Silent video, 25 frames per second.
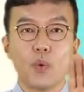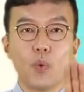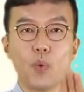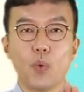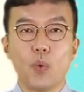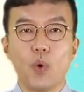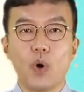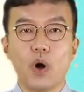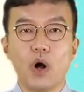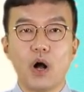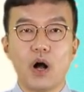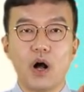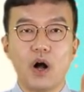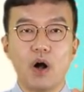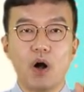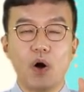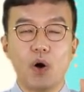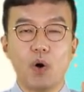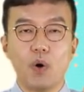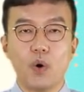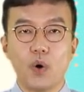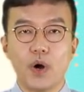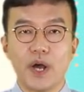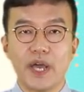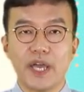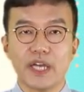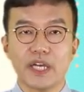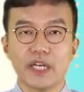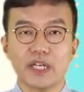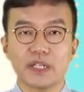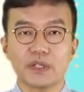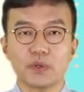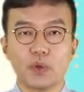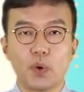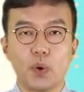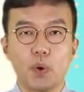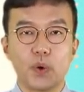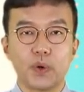
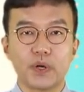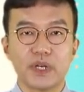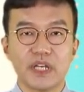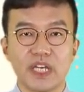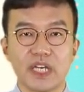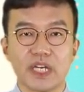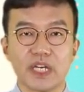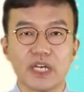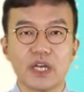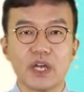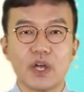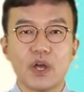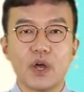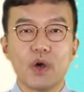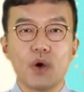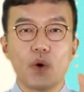워会 동의